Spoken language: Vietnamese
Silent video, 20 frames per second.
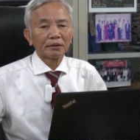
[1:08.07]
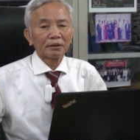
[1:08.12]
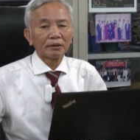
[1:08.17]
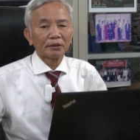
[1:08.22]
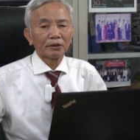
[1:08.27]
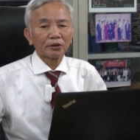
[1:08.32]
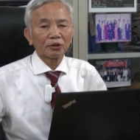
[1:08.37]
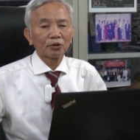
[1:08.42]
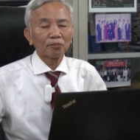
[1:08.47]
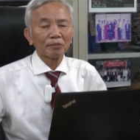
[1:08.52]

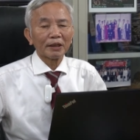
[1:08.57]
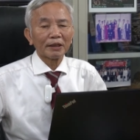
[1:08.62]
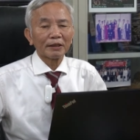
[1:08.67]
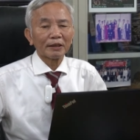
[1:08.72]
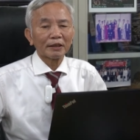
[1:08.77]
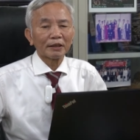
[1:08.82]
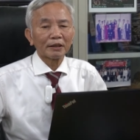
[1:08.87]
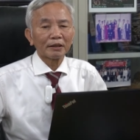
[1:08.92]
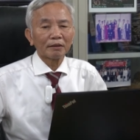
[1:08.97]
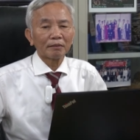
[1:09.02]
ở ờ, chúng mày
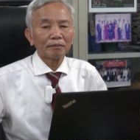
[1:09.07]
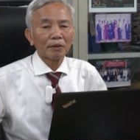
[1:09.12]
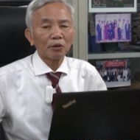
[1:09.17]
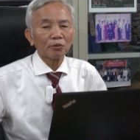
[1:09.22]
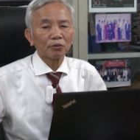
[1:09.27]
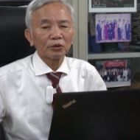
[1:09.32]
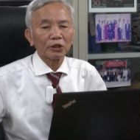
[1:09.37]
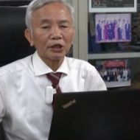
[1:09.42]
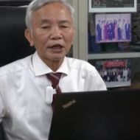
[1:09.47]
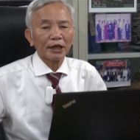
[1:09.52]
là
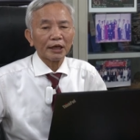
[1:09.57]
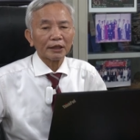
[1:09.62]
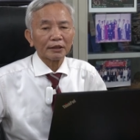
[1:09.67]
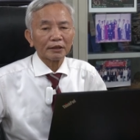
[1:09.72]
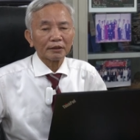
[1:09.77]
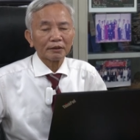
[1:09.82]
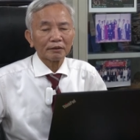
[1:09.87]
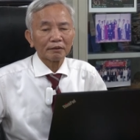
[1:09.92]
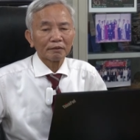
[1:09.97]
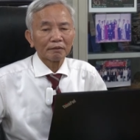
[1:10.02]
bốc chưa hết
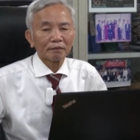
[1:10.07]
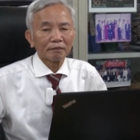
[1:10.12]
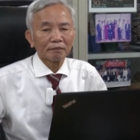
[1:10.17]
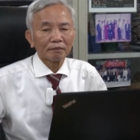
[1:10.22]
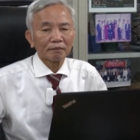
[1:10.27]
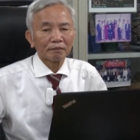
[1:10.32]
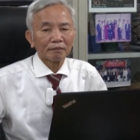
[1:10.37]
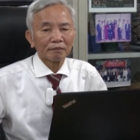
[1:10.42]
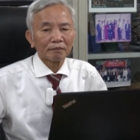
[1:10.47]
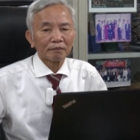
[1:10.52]

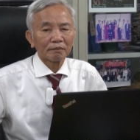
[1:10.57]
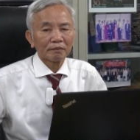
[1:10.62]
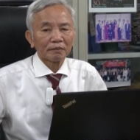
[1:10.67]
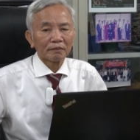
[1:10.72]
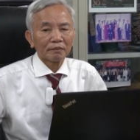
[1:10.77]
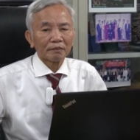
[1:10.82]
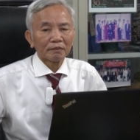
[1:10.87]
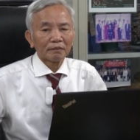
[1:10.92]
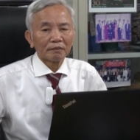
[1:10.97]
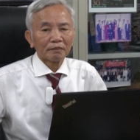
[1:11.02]

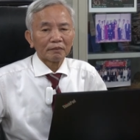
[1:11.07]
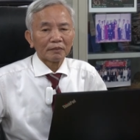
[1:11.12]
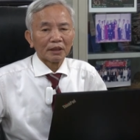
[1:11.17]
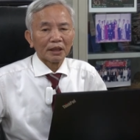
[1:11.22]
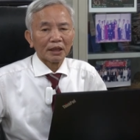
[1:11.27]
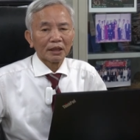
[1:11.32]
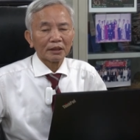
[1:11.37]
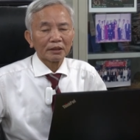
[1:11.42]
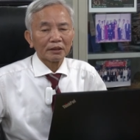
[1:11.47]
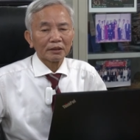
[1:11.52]

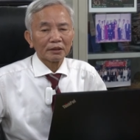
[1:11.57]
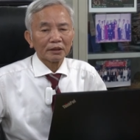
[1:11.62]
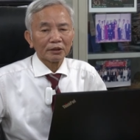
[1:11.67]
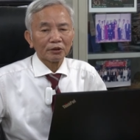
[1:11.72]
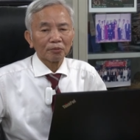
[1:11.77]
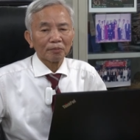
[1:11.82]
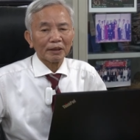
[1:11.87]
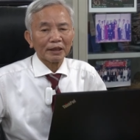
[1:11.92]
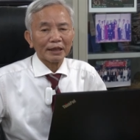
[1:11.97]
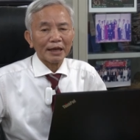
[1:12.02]
đấy thế
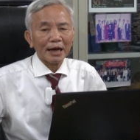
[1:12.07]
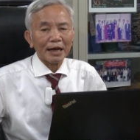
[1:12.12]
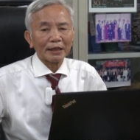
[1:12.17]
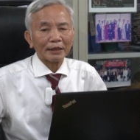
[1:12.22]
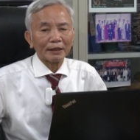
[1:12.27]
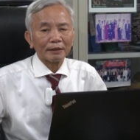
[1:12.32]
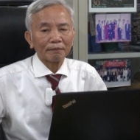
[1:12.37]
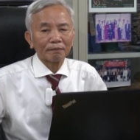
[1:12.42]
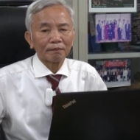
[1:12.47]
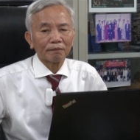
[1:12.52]
chúng mày ra
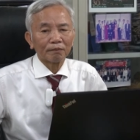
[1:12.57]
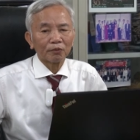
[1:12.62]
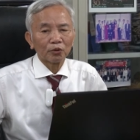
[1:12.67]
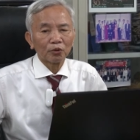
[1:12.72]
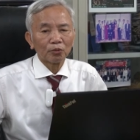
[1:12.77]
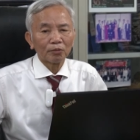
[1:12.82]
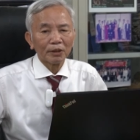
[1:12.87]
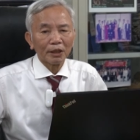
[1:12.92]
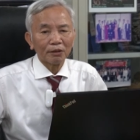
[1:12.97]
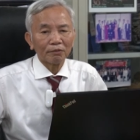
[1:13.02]
xem có
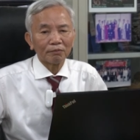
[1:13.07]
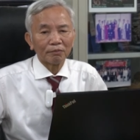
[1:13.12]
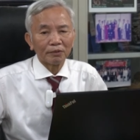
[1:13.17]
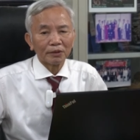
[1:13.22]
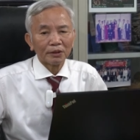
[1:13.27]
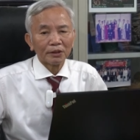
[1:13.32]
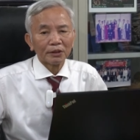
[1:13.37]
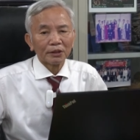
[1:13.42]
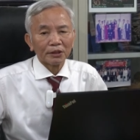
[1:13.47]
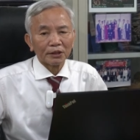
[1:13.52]
đúng không
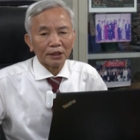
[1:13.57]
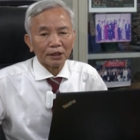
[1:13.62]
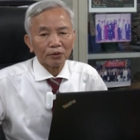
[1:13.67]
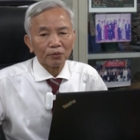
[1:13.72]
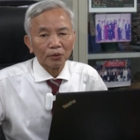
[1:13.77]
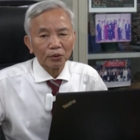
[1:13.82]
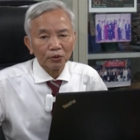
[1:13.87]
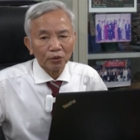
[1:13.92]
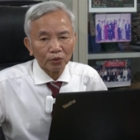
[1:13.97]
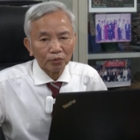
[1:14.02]
thế
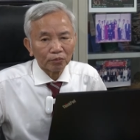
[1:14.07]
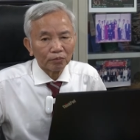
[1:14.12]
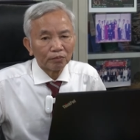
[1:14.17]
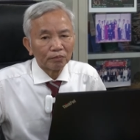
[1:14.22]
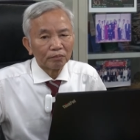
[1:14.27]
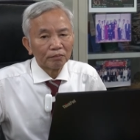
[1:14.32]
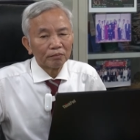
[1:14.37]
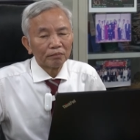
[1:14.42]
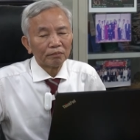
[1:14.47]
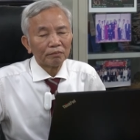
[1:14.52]
cuối cùng
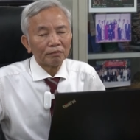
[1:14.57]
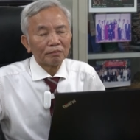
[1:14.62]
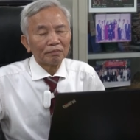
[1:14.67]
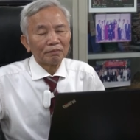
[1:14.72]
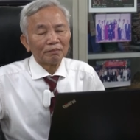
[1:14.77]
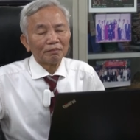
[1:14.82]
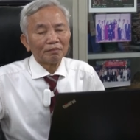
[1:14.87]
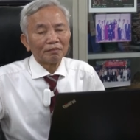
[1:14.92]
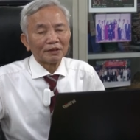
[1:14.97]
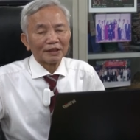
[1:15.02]

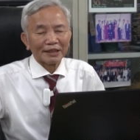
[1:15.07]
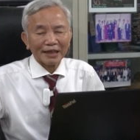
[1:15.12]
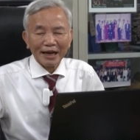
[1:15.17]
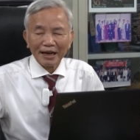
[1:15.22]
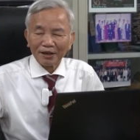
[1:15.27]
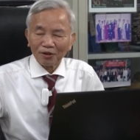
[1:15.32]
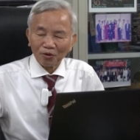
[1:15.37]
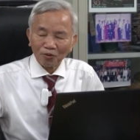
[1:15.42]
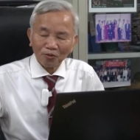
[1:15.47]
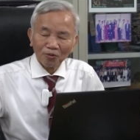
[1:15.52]

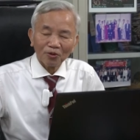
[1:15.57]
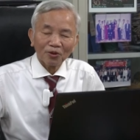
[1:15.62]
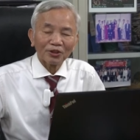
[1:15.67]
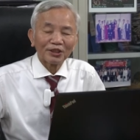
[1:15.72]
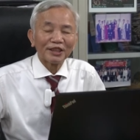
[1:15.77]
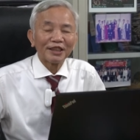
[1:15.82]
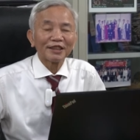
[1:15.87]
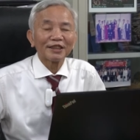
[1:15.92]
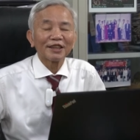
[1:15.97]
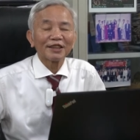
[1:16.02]
ra cũng có
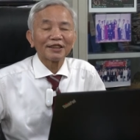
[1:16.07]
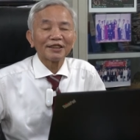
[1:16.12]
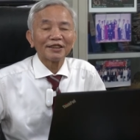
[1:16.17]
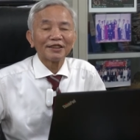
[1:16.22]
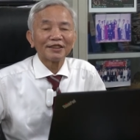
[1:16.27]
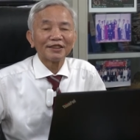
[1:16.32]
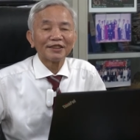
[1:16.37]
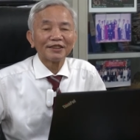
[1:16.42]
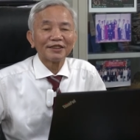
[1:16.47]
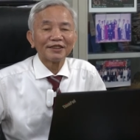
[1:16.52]
thế thật
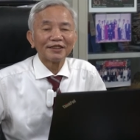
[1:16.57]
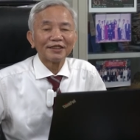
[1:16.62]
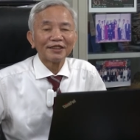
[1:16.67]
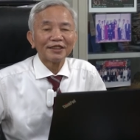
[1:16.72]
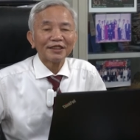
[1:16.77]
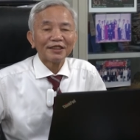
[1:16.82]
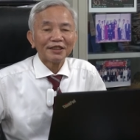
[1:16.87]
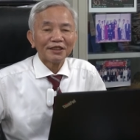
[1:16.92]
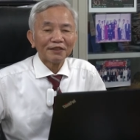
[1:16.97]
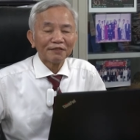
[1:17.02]

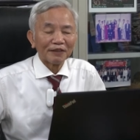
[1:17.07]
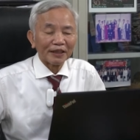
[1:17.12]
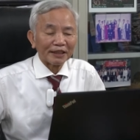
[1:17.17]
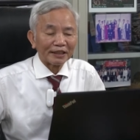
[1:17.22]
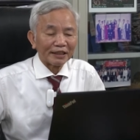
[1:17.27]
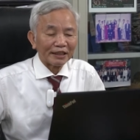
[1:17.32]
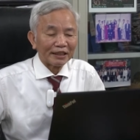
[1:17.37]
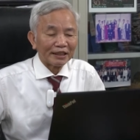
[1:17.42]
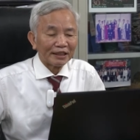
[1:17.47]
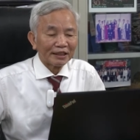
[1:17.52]
như vậy
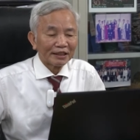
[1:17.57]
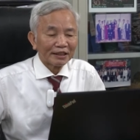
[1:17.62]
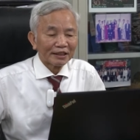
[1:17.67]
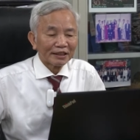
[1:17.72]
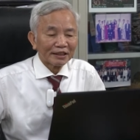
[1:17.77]
thì